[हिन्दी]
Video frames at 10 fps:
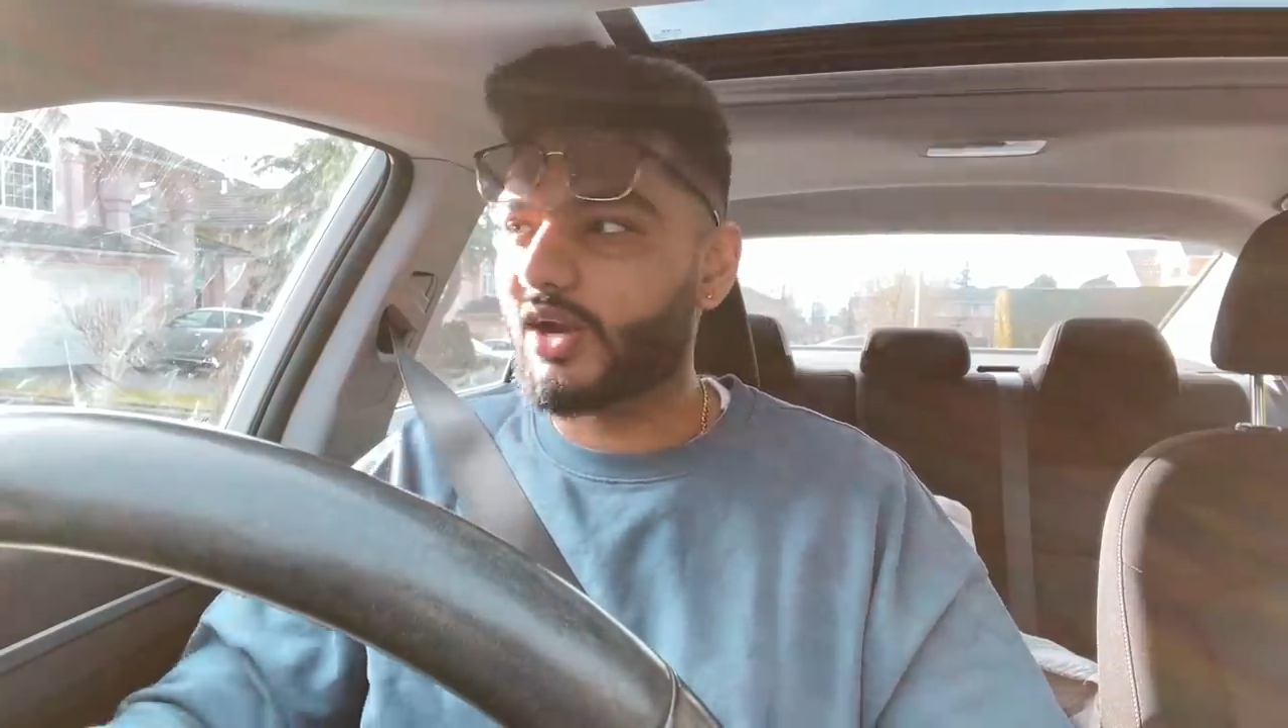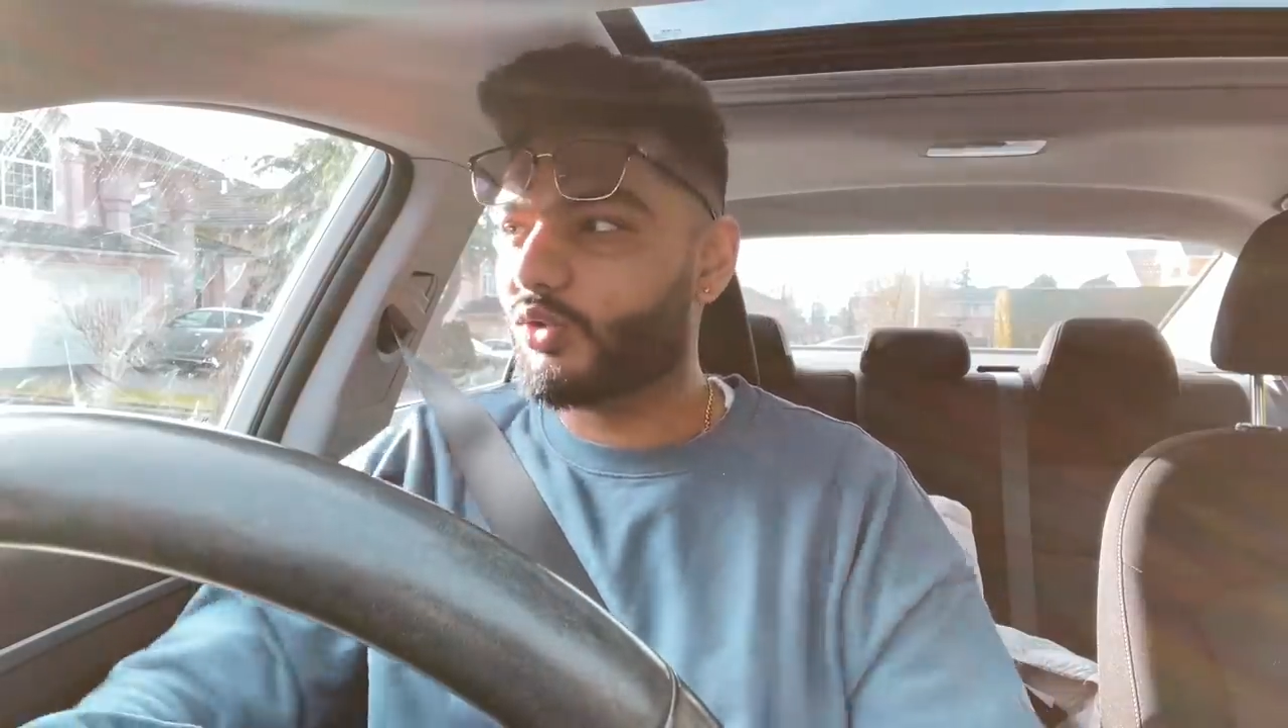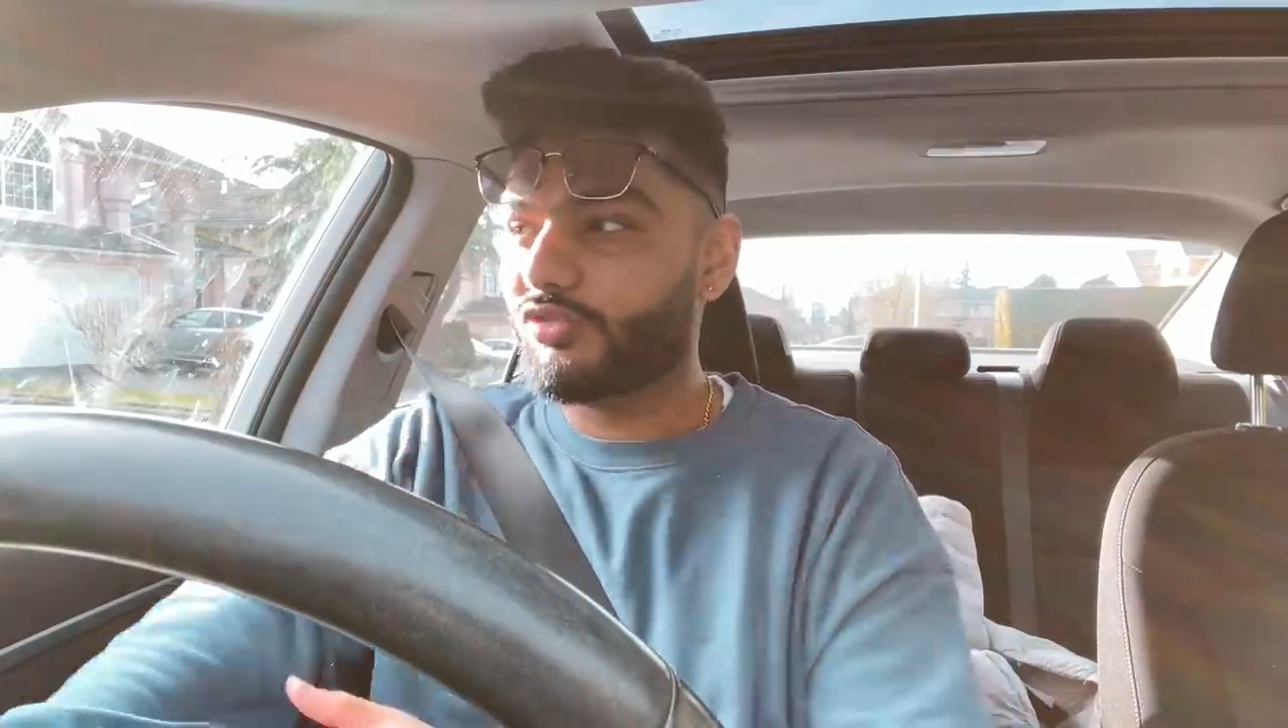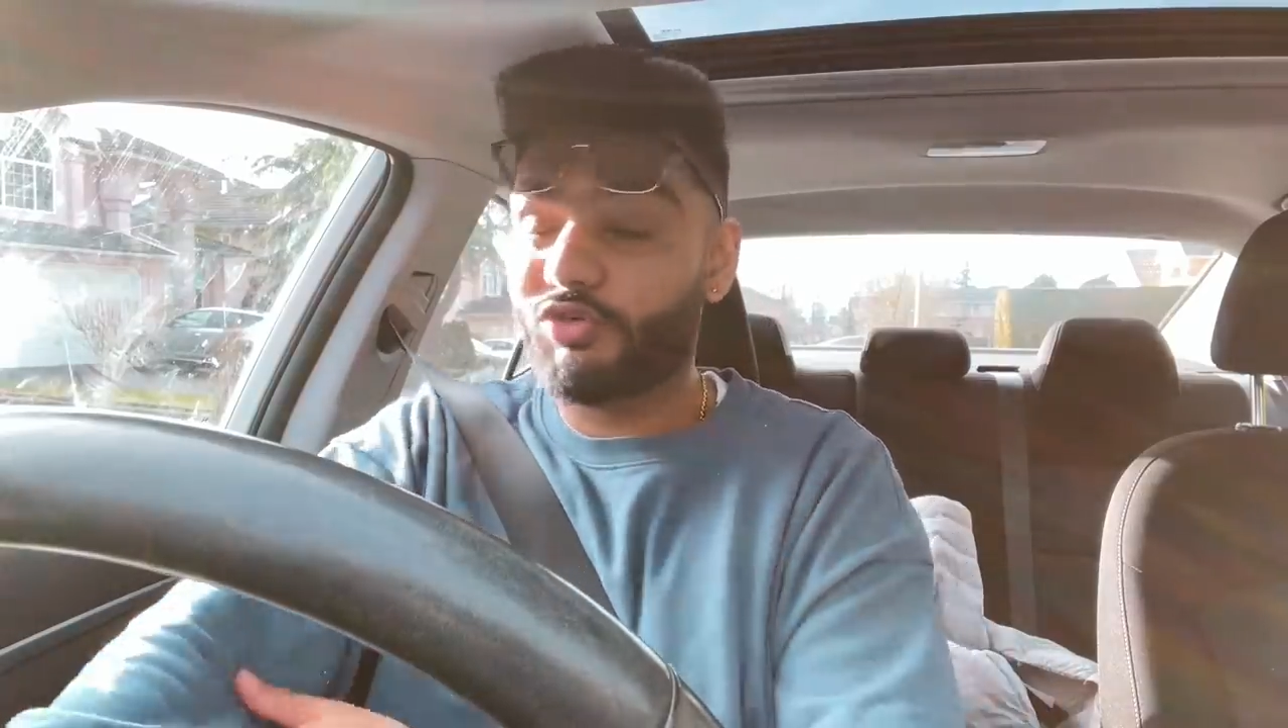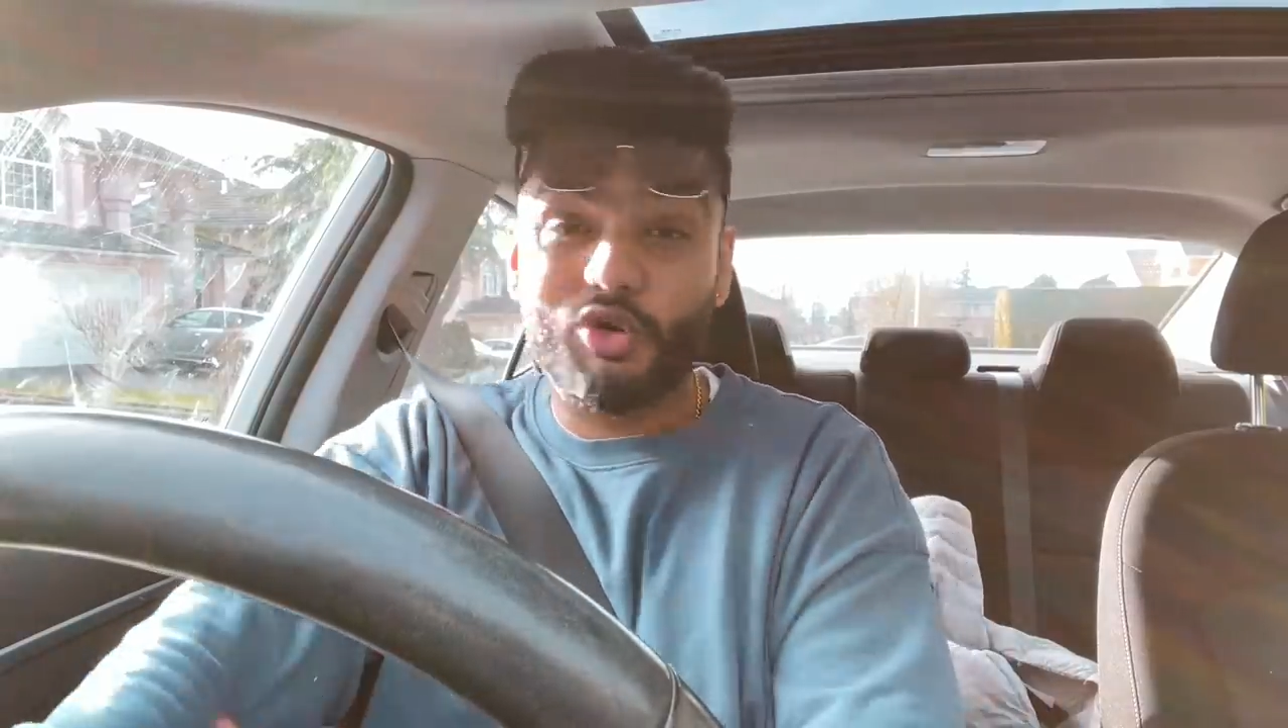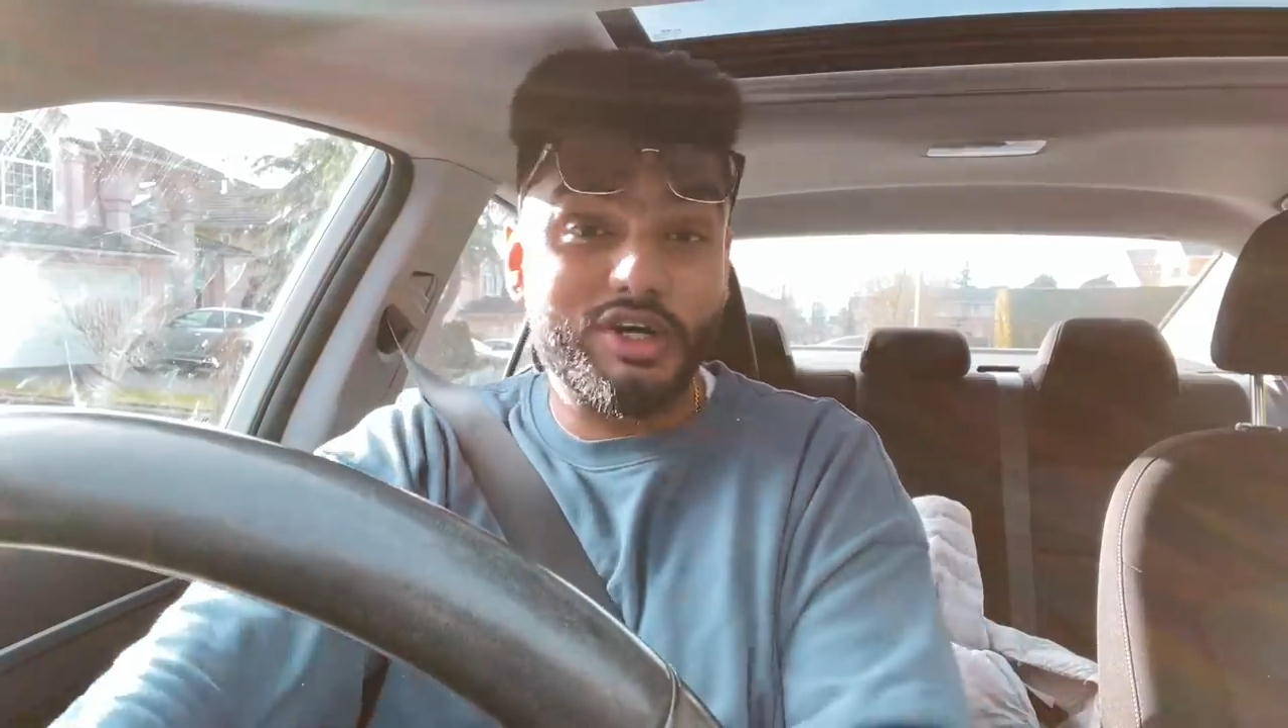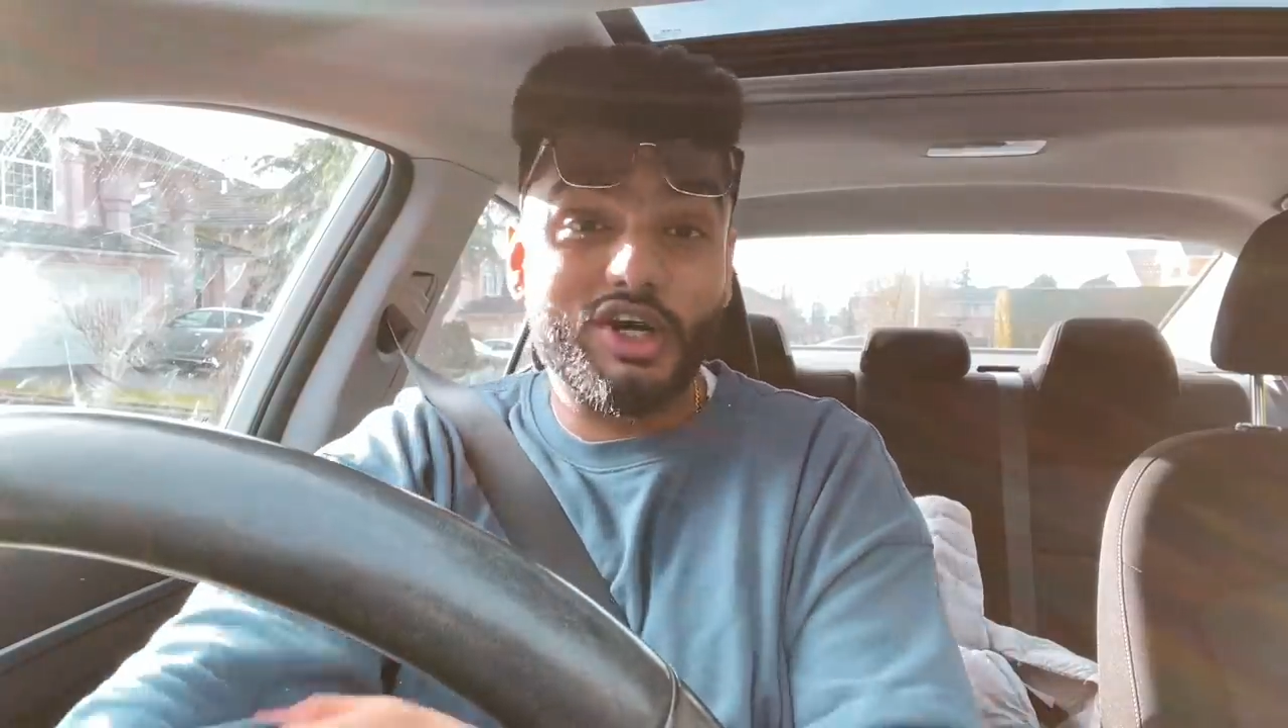अराउंड फोर